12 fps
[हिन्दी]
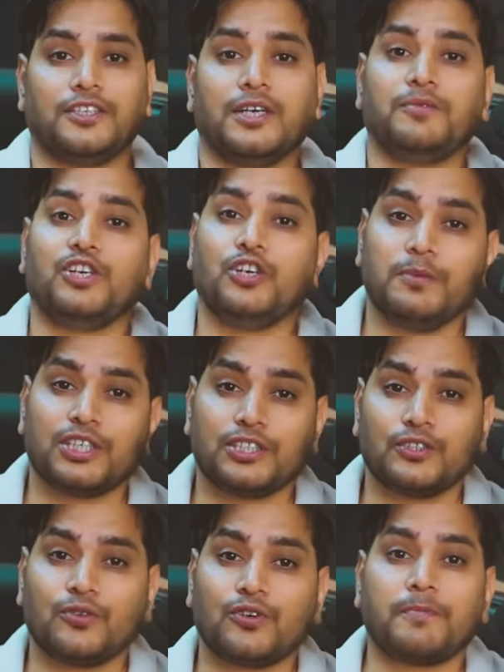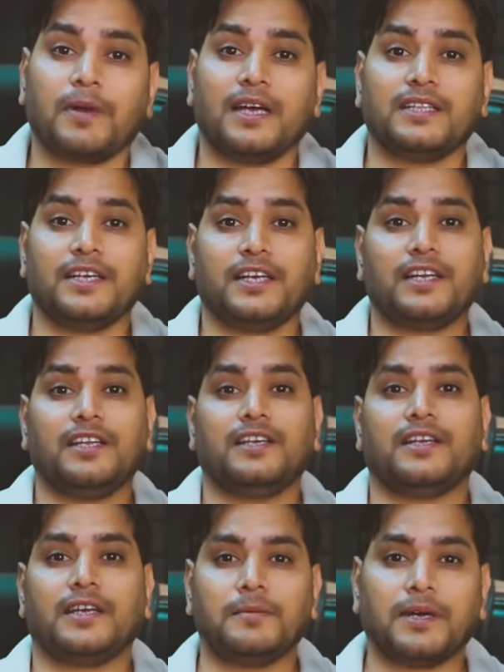ये वीडियो मैं किसी को रिप्लाई देने के लिए
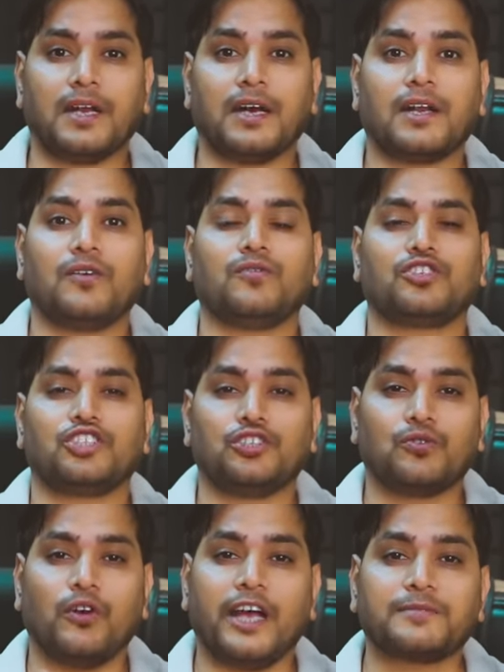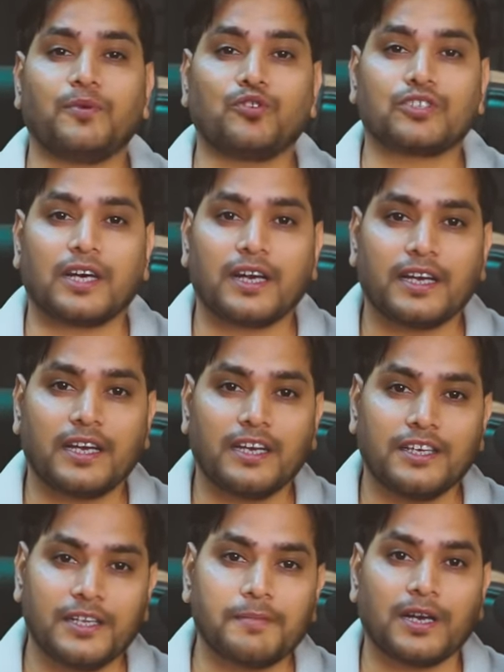नहीं बना रहा हूँ किसी को एक्सपोज करने के
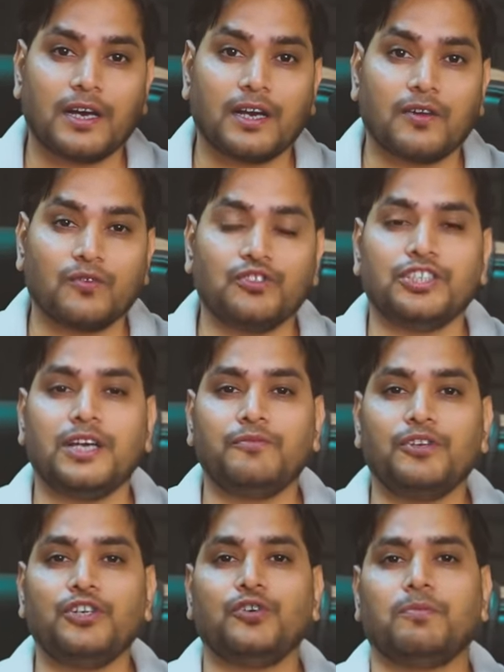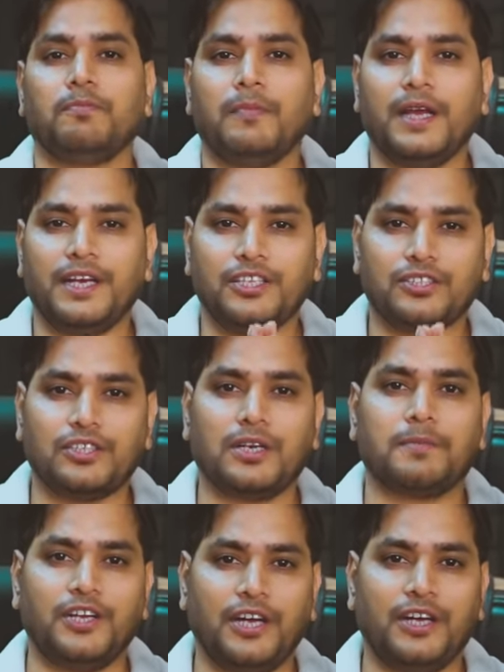लिए नहीं बना रहा हूँ ये वीडियो मेरी
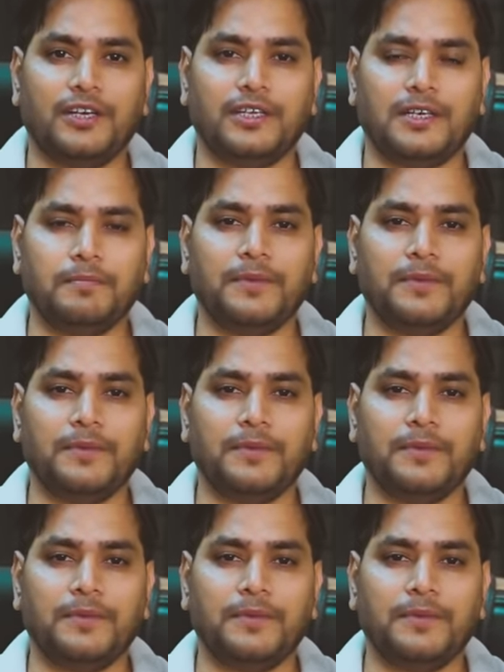सिर्फ इंडियन